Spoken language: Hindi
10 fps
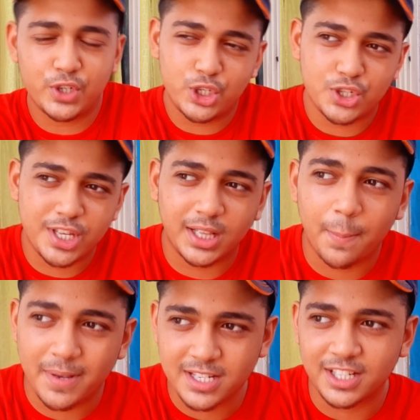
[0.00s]
वीडियोस देखना
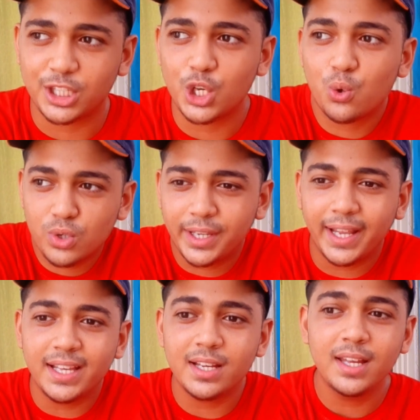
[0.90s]
पसंद करते हैं उनके
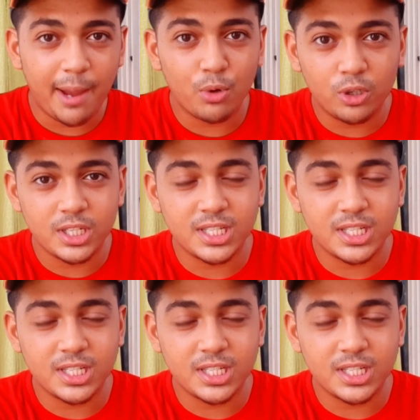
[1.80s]
लिए आई एम गोना